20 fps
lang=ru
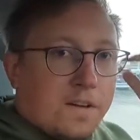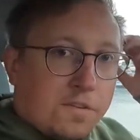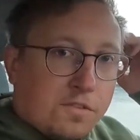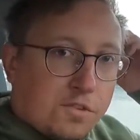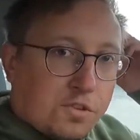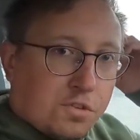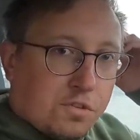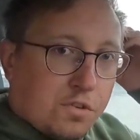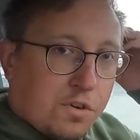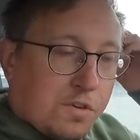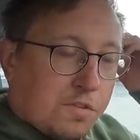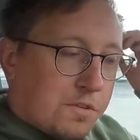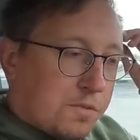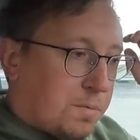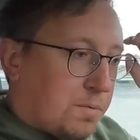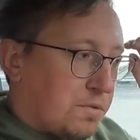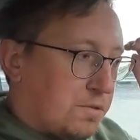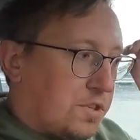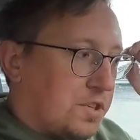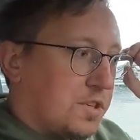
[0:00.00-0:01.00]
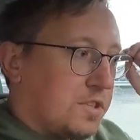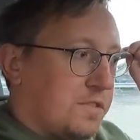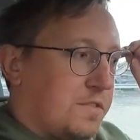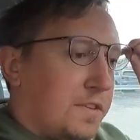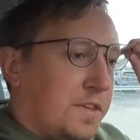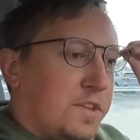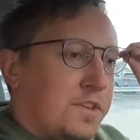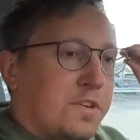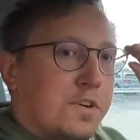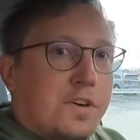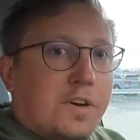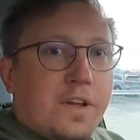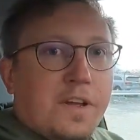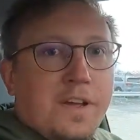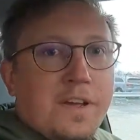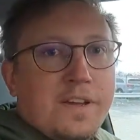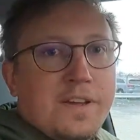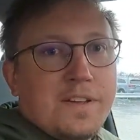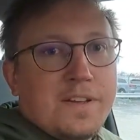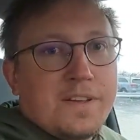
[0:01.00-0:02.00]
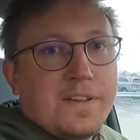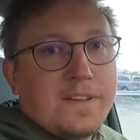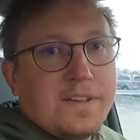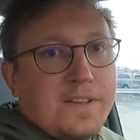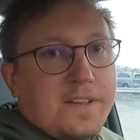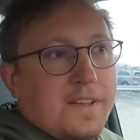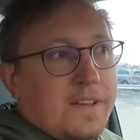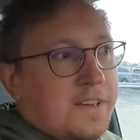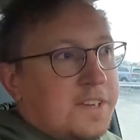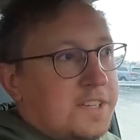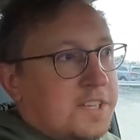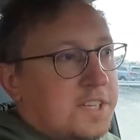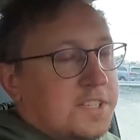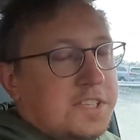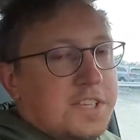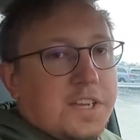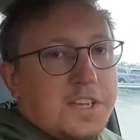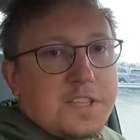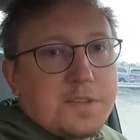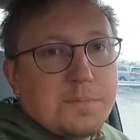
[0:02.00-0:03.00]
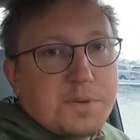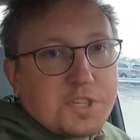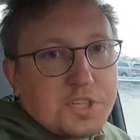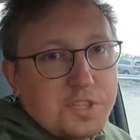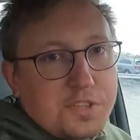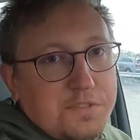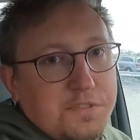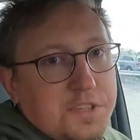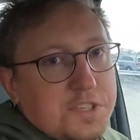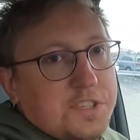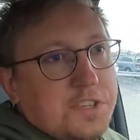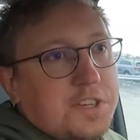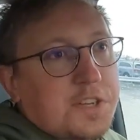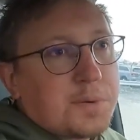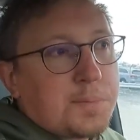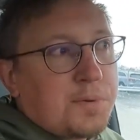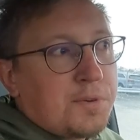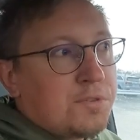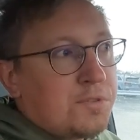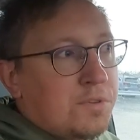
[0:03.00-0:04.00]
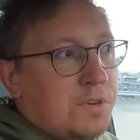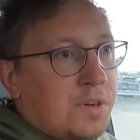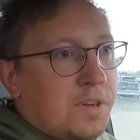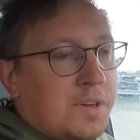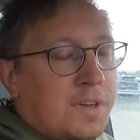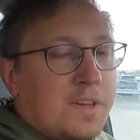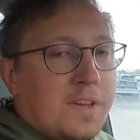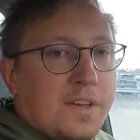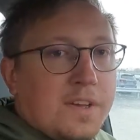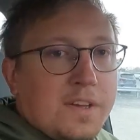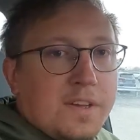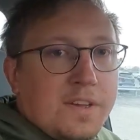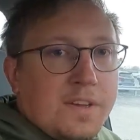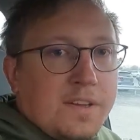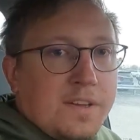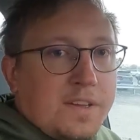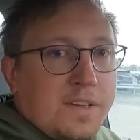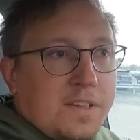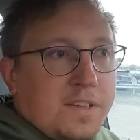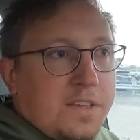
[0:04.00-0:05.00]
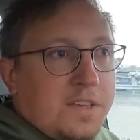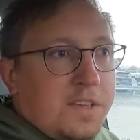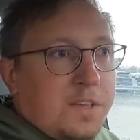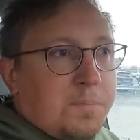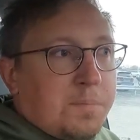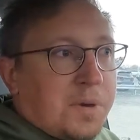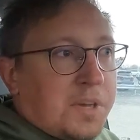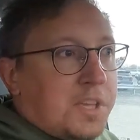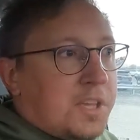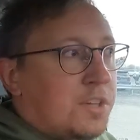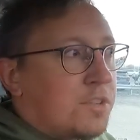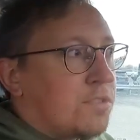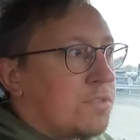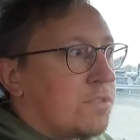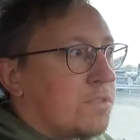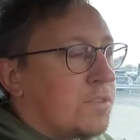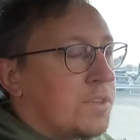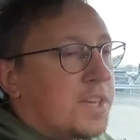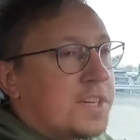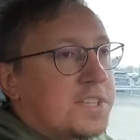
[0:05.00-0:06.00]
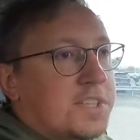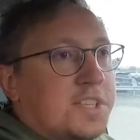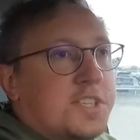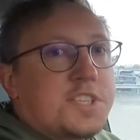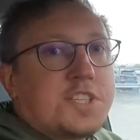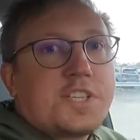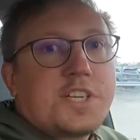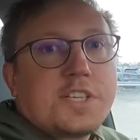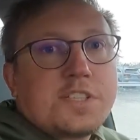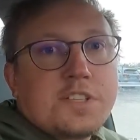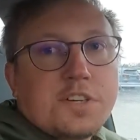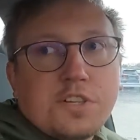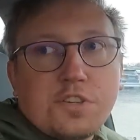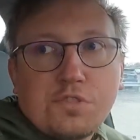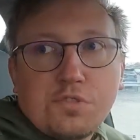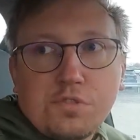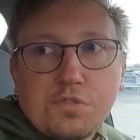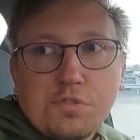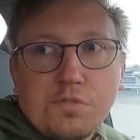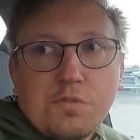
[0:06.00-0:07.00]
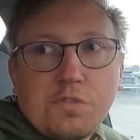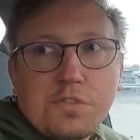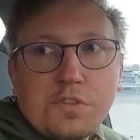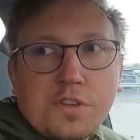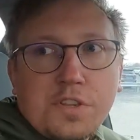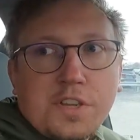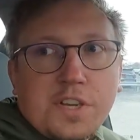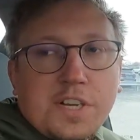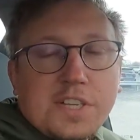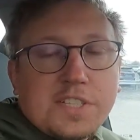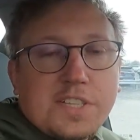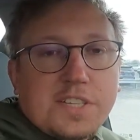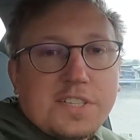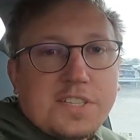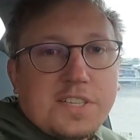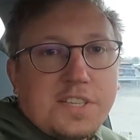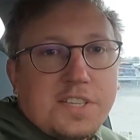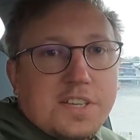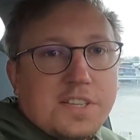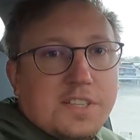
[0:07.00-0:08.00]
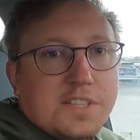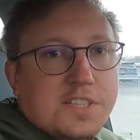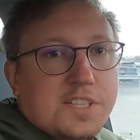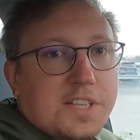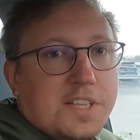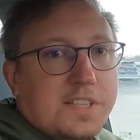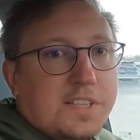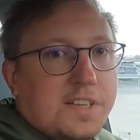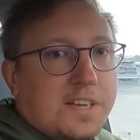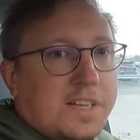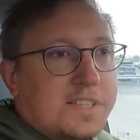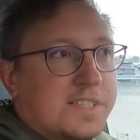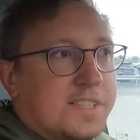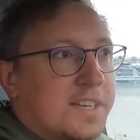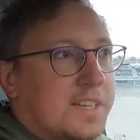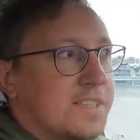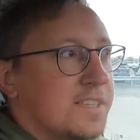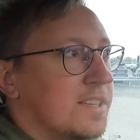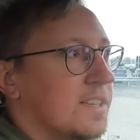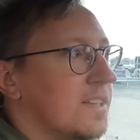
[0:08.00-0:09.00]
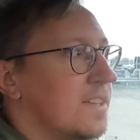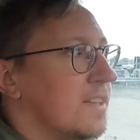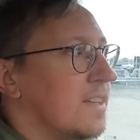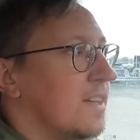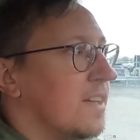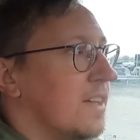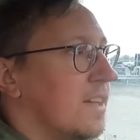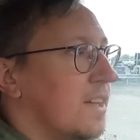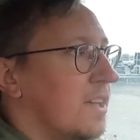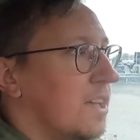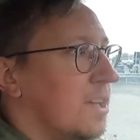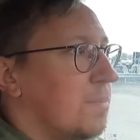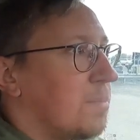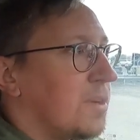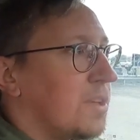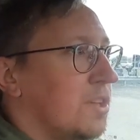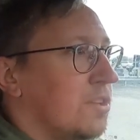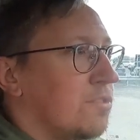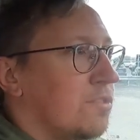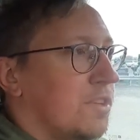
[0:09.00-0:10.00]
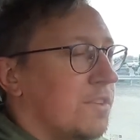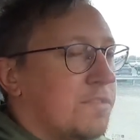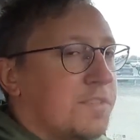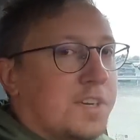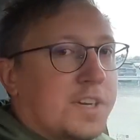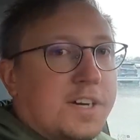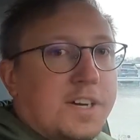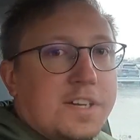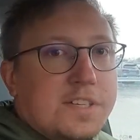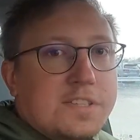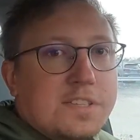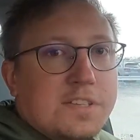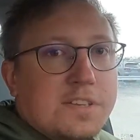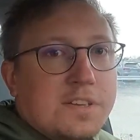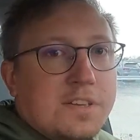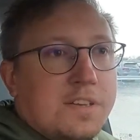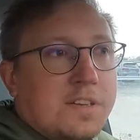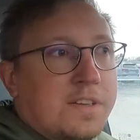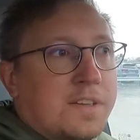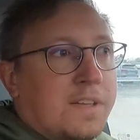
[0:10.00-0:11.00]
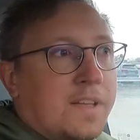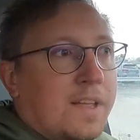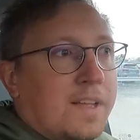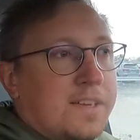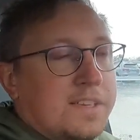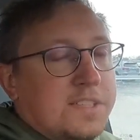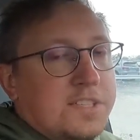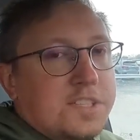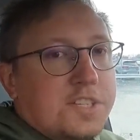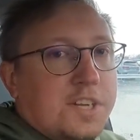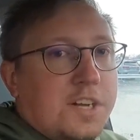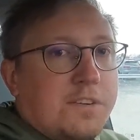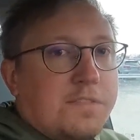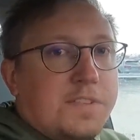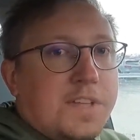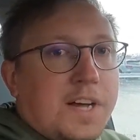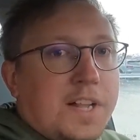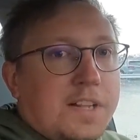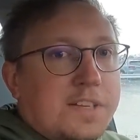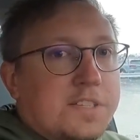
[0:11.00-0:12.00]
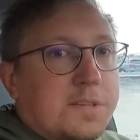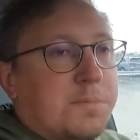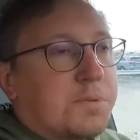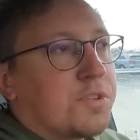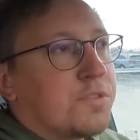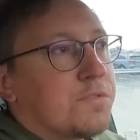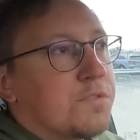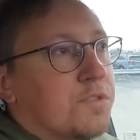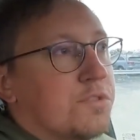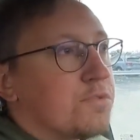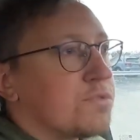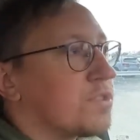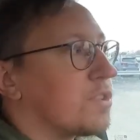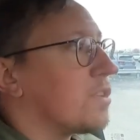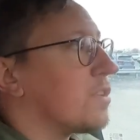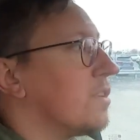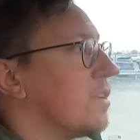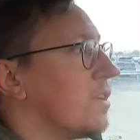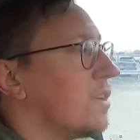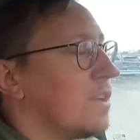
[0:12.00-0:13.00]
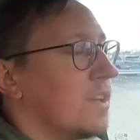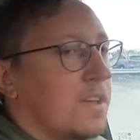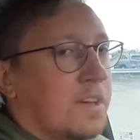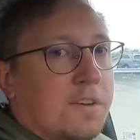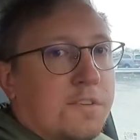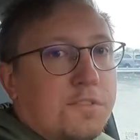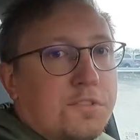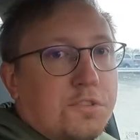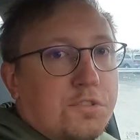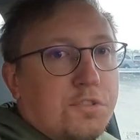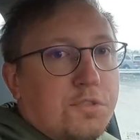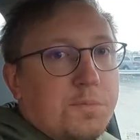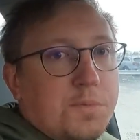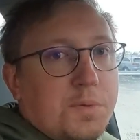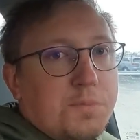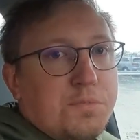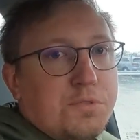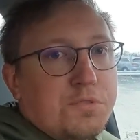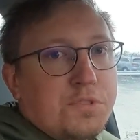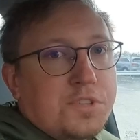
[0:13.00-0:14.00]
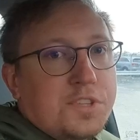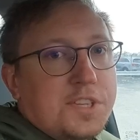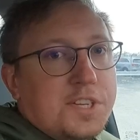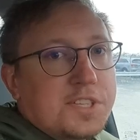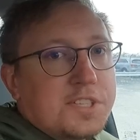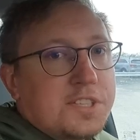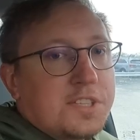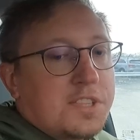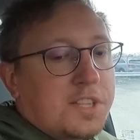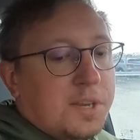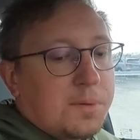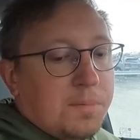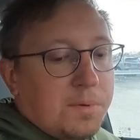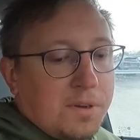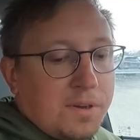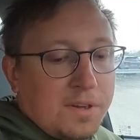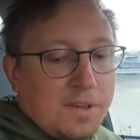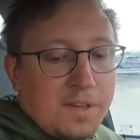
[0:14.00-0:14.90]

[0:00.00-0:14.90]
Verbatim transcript: вот такое вот получилось видео. Сейчас я эти машины все закреплю и поеду. Я, кстати, сейчас нахожусь в городе Канзас-Сити, это штат Канзас. И поеду я в Техас, сначала в Даллас, а потом в Хьюстон. Вот такой у меня будет интересный трип.